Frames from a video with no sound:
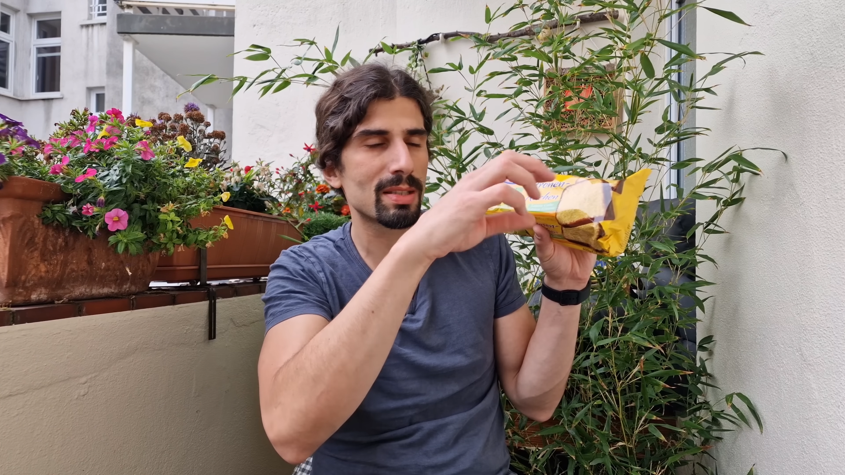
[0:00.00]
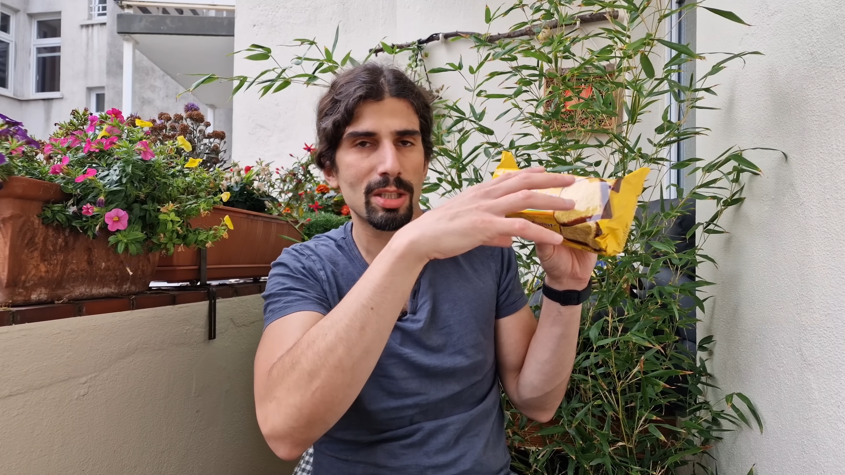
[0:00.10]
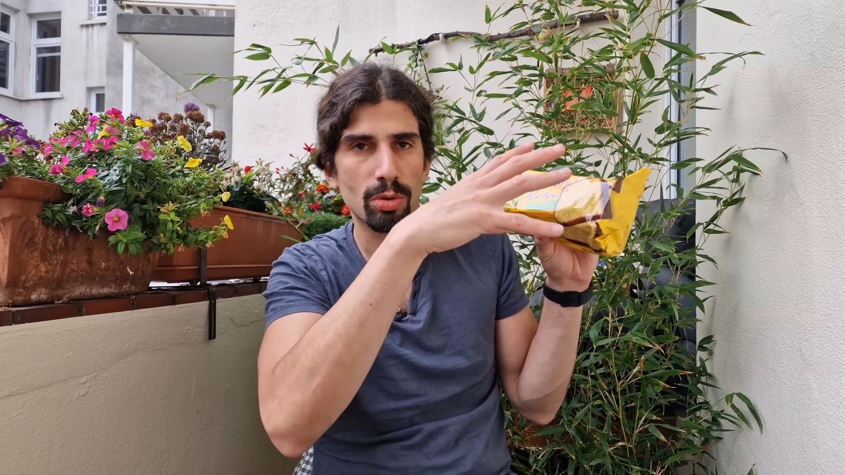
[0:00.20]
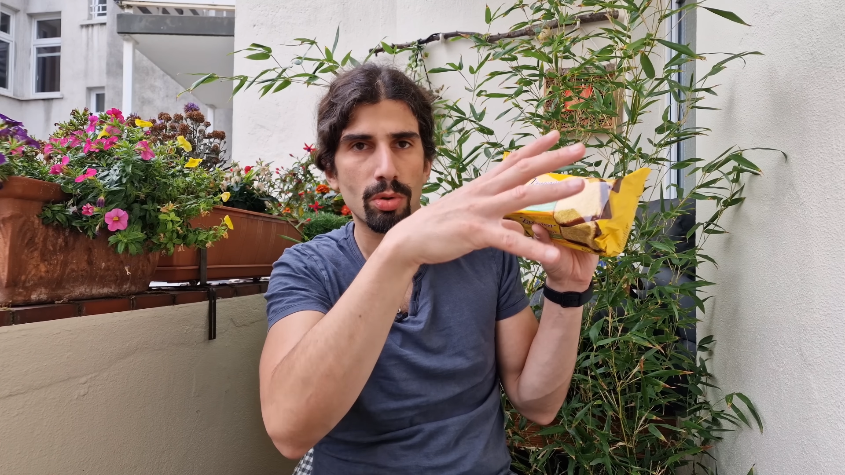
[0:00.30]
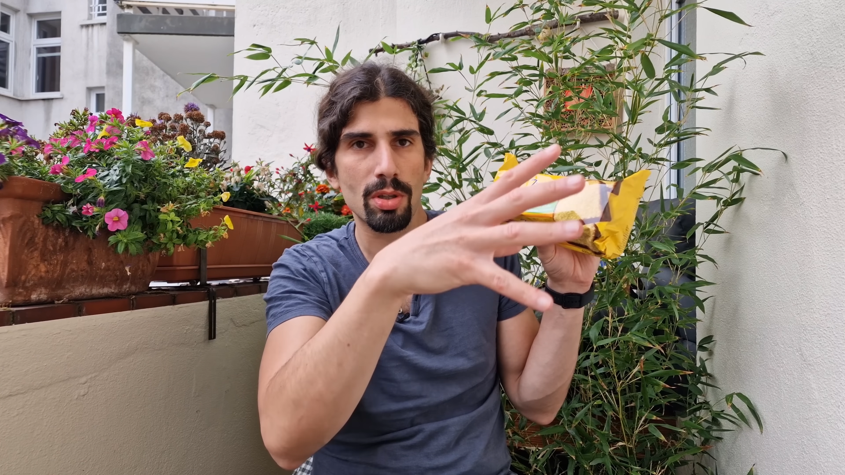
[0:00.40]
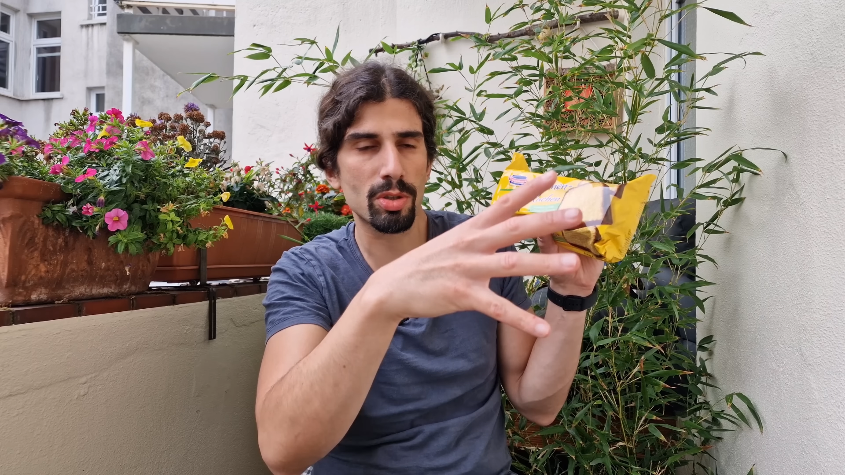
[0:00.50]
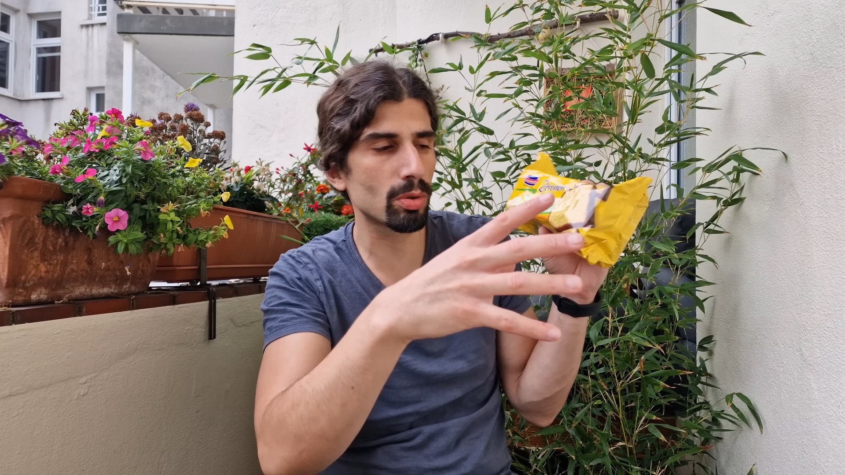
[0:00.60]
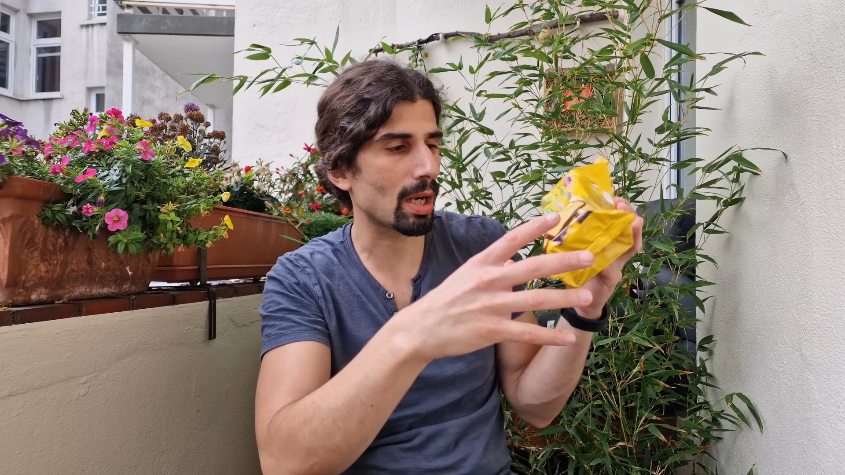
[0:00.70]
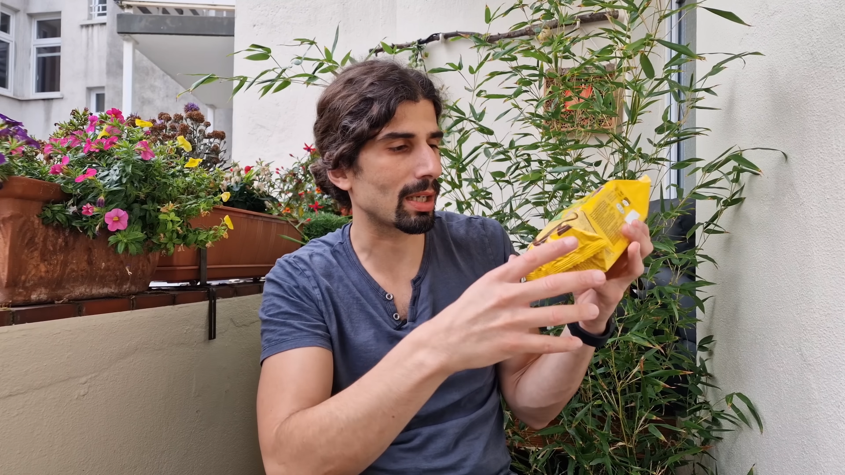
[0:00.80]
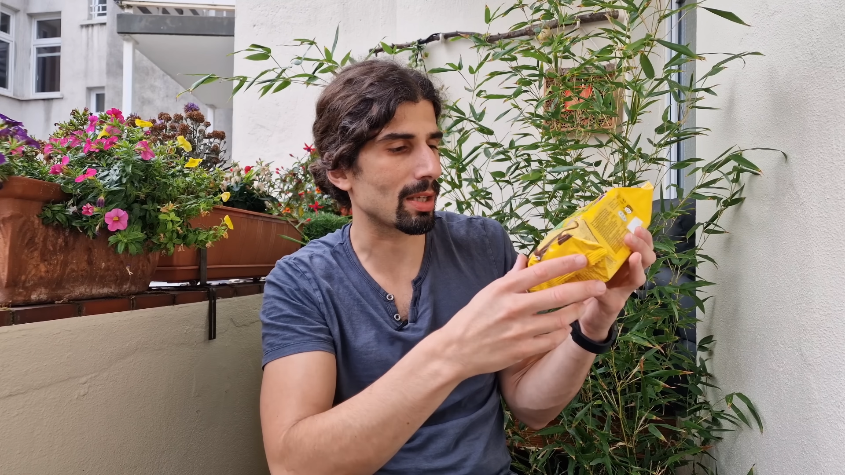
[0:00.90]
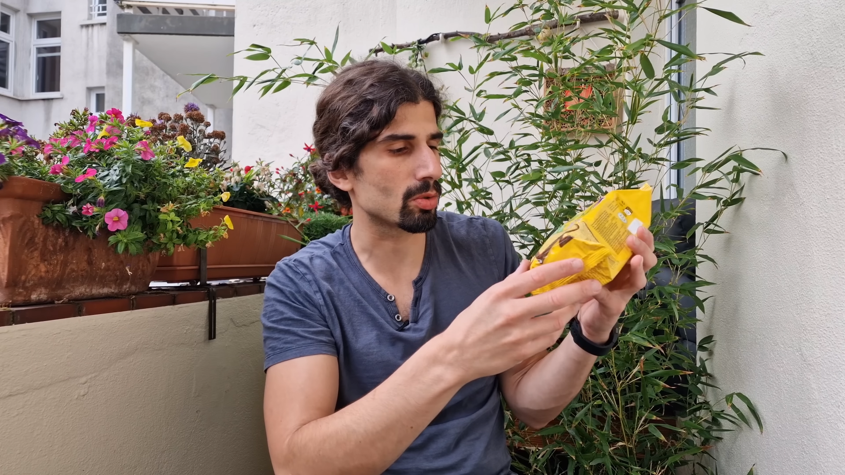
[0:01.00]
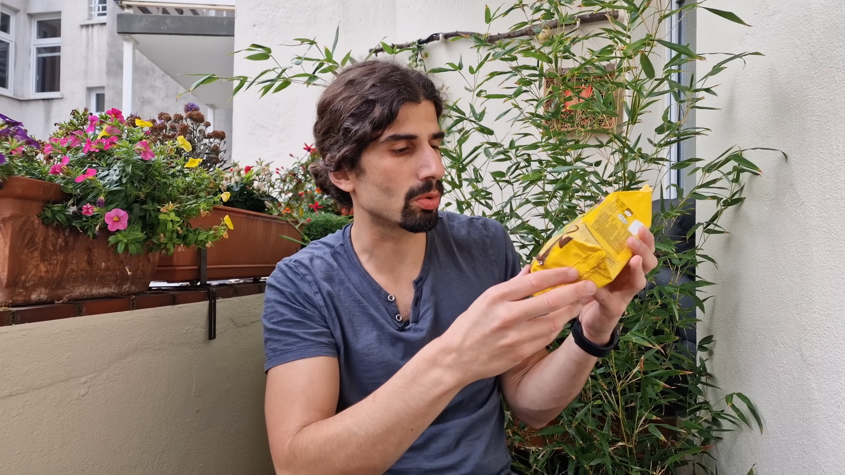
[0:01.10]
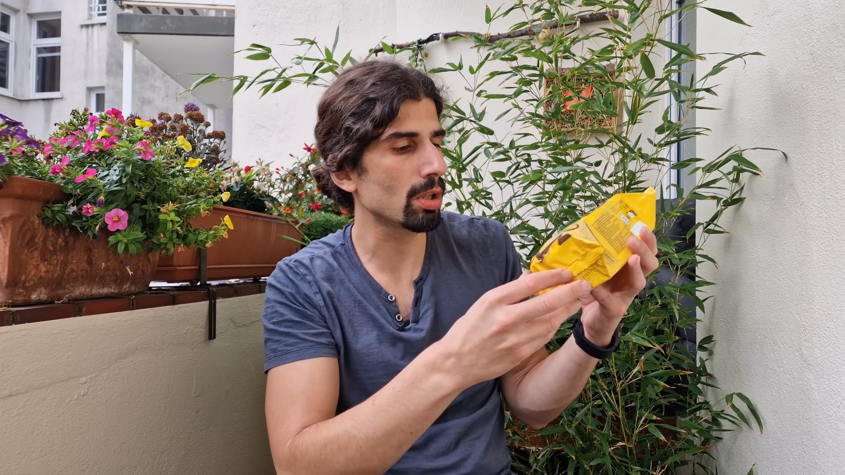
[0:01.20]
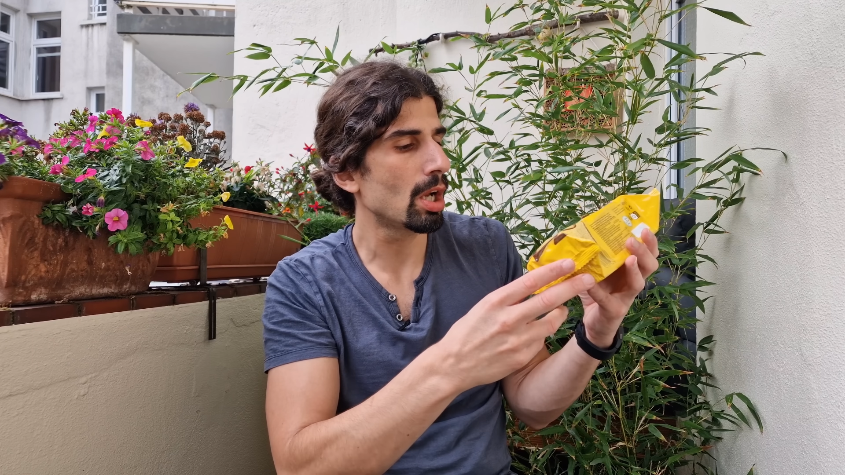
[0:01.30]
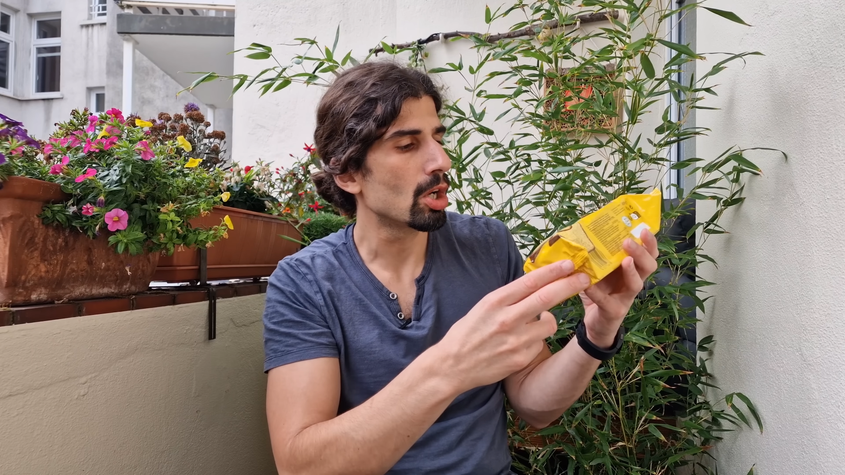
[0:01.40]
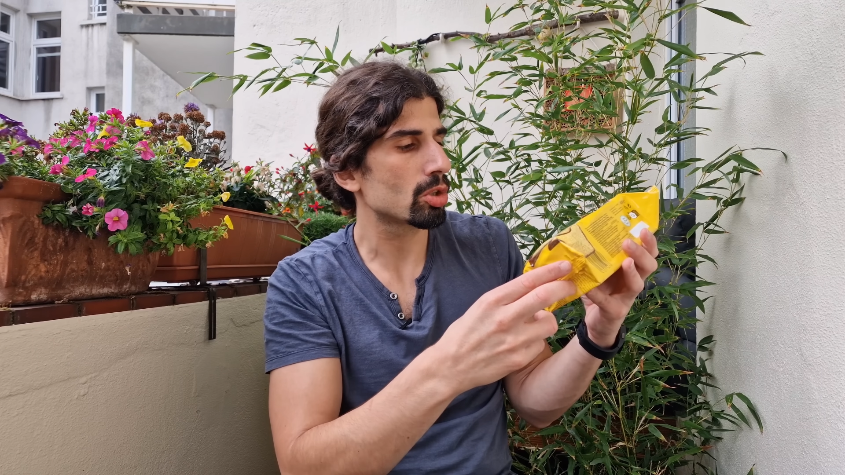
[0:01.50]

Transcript: Zitronenzuckerglasur.